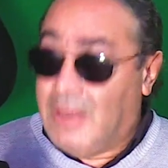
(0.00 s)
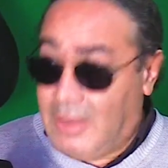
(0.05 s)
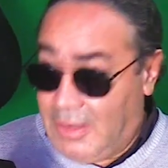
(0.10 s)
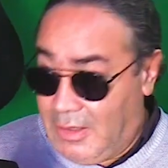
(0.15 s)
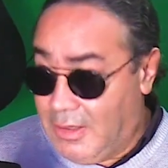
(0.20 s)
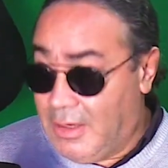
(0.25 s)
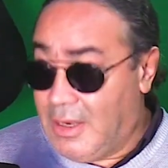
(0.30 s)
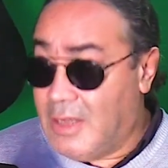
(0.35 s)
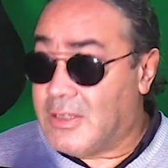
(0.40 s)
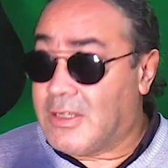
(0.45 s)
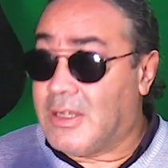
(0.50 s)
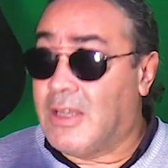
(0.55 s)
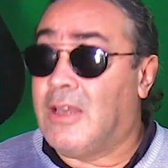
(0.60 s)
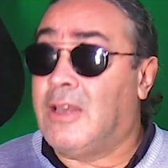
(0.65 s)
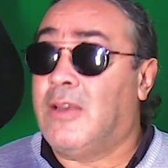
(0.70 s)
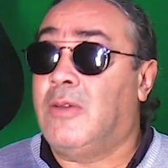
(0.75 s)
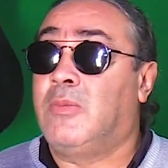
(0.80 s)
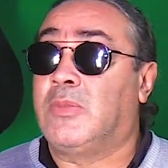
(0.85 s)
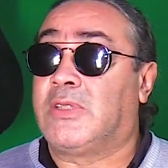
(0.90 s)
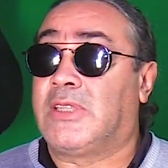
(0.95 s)

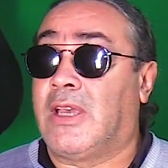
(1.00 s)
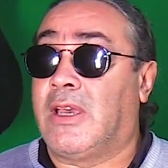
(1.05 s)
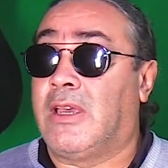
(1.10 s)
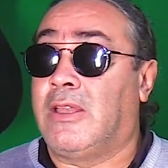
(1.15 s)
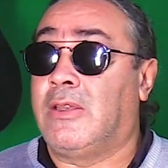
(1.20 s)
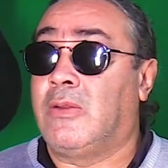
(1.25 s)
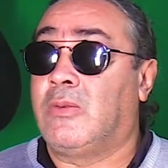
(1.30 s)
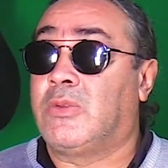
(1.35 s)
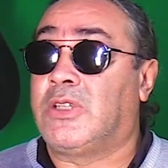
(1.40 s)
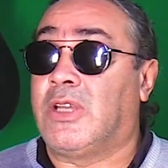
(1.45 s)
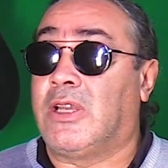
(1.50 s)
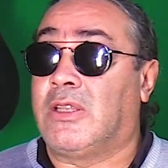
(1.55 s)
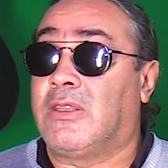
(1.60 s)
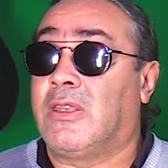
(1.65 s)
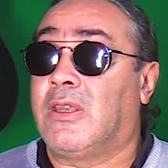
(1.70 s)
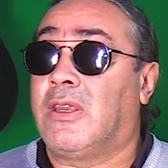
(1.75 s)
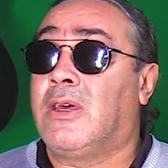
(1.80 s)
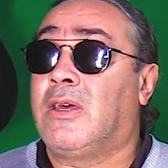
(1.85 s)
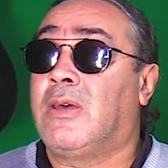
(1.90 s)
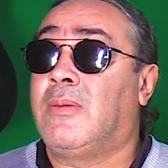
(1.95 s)
النجاح موسيقى ديال وجع
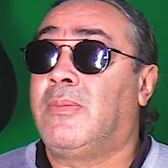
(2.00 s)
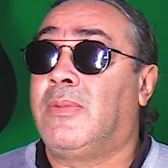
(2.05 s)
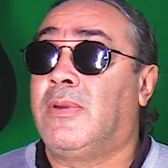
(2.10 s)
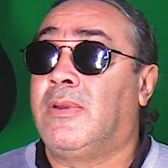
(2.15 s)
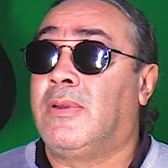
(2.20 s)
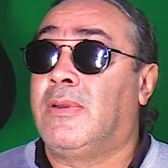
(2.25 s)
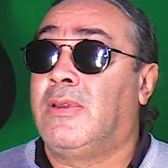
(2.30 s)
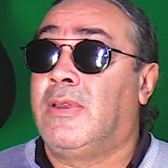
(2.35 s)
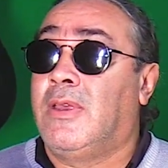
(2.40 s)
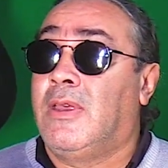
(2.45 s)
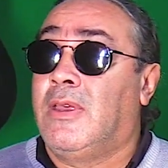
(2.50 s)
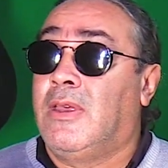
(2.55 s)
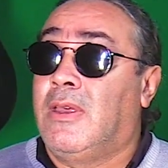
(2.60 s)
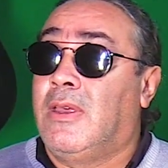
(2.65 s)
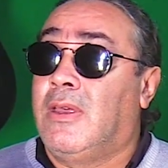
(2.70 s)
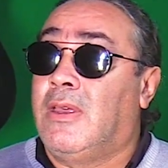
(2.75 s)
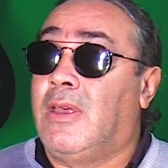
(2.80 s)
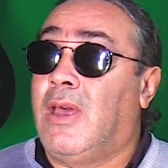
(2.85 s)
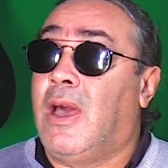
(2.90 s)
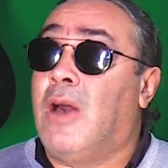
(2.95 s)
التراب
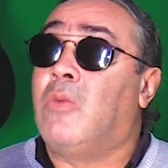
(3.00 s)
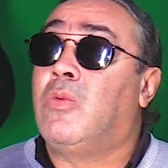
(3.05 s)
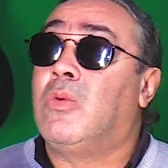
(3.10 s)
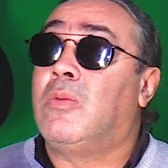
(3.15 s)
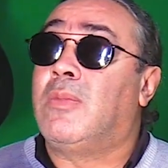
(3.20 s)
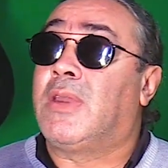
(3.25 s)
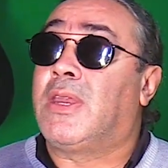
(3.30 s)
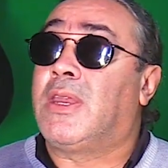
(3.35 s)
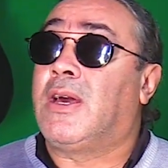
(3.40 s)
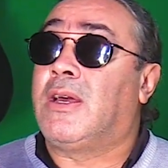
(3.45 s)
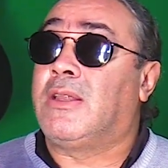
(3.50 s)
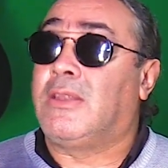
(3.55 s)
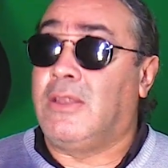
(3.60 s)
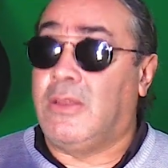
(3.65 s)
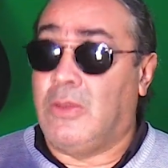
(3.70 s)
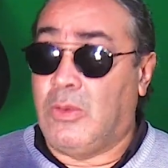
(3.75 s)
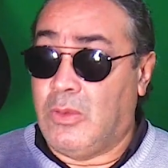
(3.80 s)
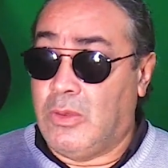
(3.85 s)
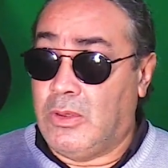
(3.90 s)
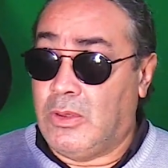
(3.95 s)
آه، اول مره
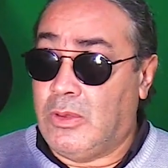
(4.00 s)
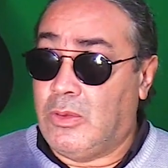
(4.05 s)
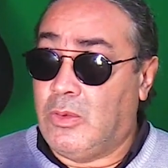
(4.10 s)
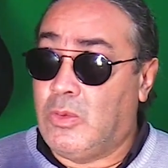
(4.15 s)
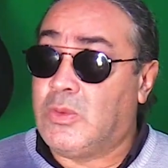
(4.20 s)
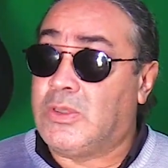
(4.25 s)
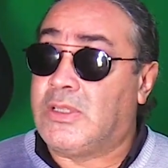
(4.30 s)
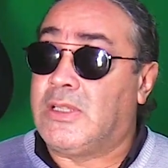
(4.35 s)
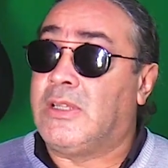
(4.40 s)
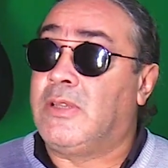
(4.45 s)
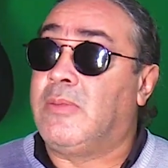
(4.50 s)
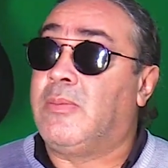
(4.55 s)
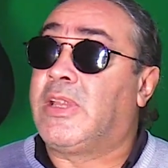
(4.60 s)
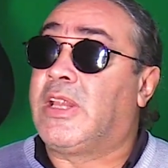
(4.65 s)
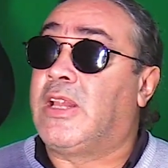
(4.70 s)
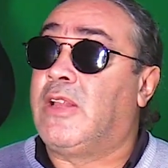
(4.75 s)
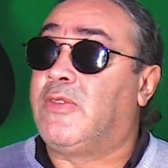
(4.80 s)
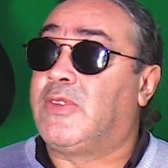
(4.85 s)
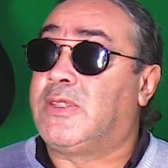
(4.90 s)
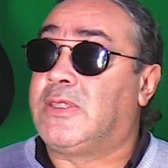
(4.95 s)
غادي ندوز
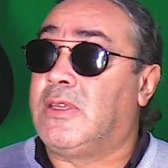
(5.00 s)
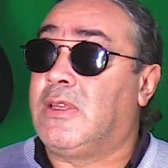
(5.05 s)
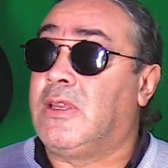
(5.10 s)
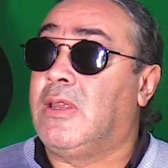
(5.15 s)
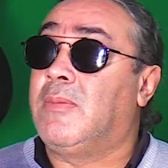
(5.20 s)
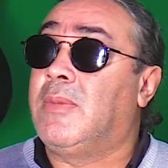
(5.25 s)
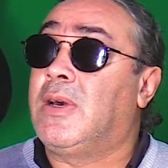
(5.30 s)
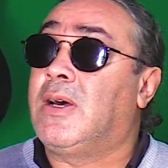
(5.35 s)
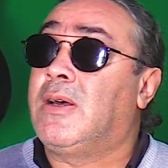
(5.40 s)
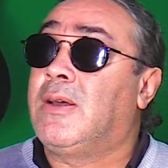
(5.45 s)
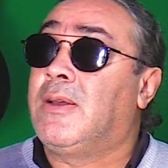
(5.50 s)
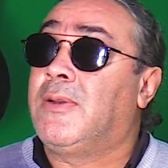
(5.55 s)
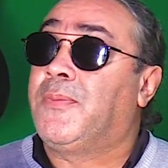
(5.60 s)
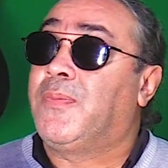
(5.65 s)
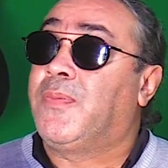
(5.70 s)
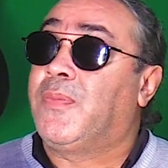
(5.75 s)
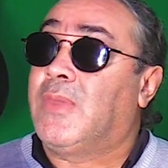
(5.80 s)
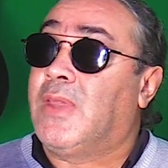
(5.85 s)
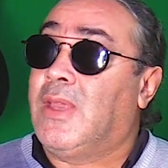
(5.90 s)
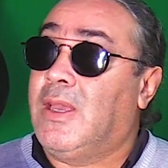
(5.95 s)
نمثل في السينما
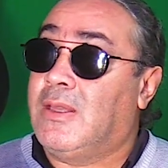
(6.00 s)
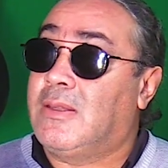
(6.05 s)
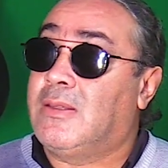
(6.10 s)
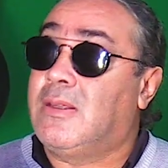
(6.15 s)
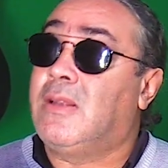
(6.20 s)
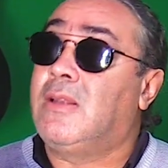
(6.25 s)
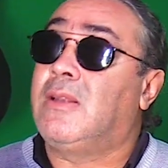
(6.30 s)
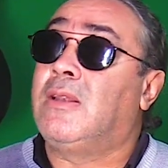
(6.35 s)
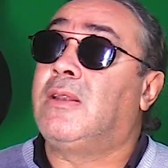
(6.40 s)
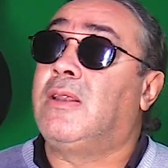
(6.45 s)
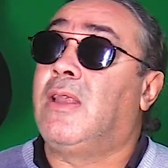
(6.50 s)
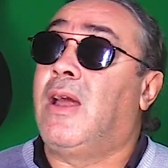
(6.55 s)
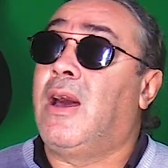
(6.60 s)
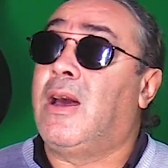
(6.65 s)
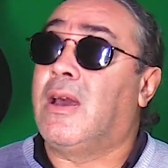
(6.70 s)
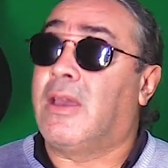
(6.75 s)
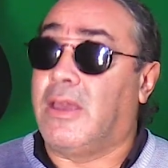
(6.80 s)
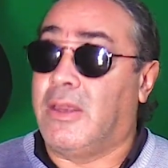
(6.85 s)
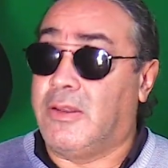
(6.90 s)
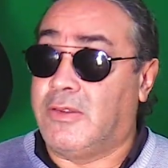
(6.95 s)
حتى
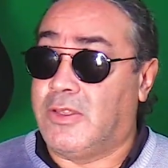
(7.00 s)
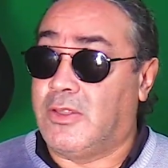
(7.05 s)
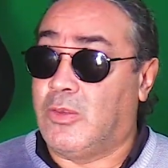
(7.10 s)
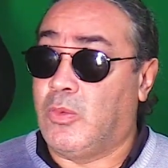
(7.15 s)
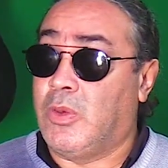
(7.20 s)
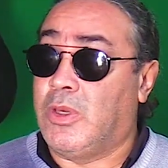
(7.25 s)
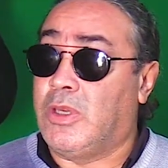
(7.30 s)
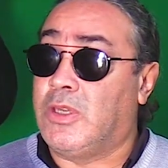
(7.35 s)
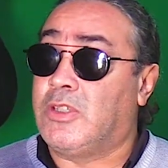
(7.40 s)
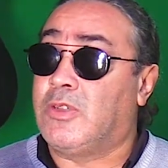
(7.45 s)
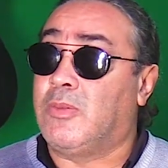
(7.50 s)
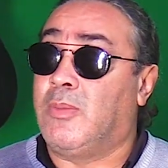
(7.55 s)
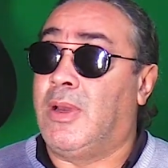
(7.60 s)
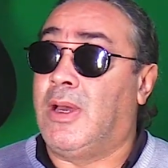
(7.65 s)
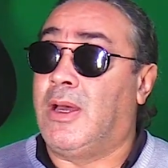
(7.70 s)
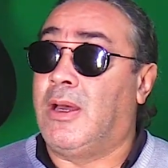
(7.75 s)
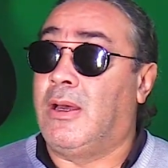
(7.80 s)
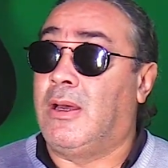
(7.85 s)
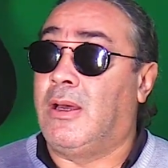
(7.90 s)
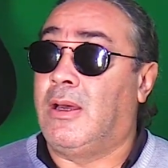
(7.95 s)
لاخر تتويج
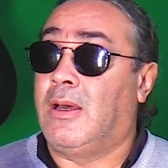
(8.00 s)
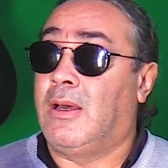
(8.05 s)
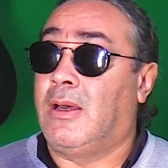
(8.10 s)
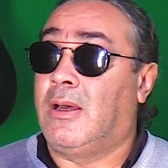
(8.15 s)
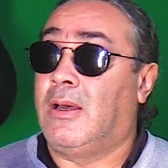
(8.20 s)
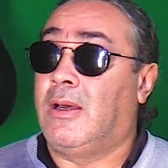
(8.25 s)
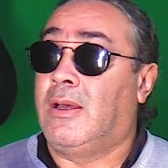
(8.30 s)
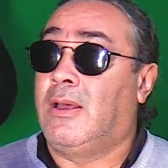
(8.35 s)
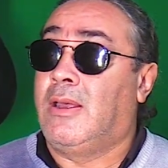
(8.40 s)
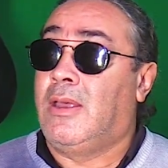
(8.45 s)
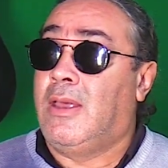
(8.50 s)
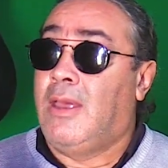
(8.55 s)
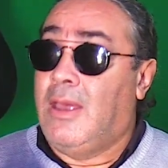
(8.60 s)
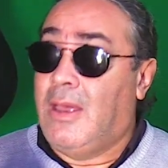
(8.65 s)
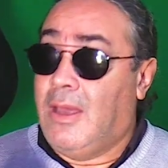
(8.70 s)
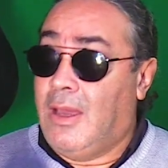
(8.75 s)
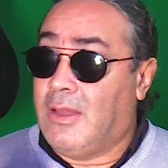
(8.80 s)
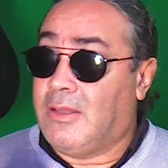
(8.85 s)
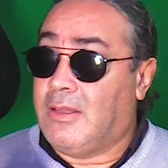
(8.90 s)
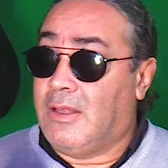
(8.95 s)
مع
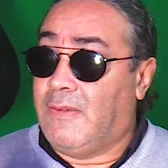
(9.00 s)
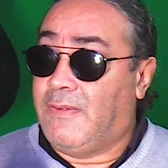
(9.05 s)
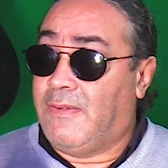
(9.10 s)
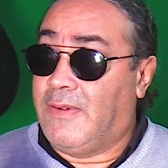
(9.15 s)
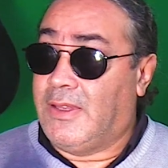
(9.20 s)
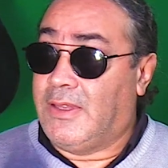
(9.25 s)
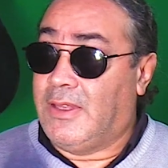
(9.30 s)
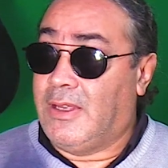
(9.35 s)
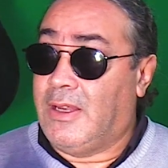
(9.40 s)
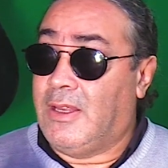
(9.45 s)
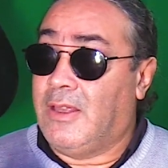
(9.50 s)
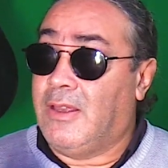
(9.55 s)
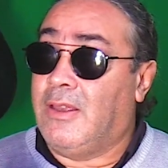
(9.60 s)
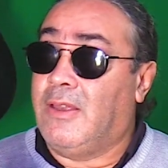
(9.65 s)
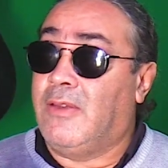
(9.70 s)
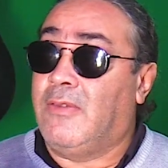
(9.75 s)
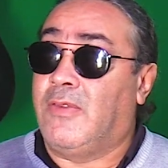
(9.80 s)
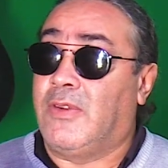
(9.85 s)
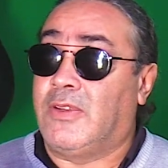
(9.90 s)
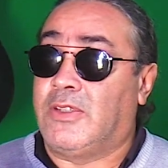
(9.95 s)
عادل
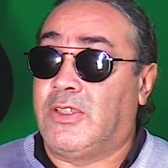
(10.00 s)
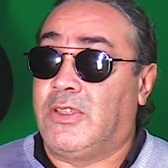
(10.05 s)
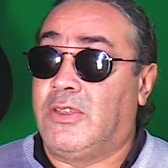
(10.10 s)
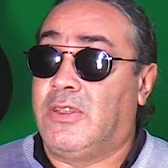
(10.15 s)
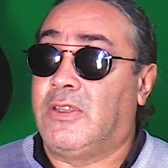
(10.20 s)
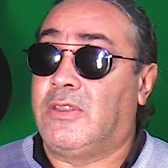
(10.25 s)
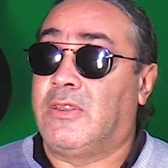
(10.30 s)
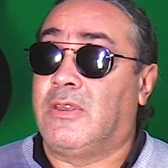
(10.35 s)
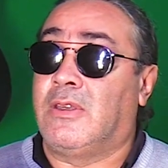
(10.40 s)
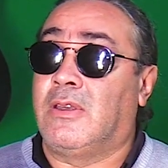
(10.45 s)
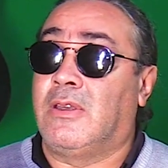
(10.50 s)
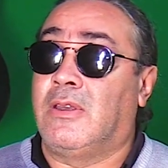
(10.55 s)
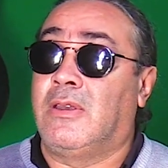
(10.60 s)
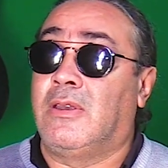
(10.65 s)
الفضيلي فاش ديت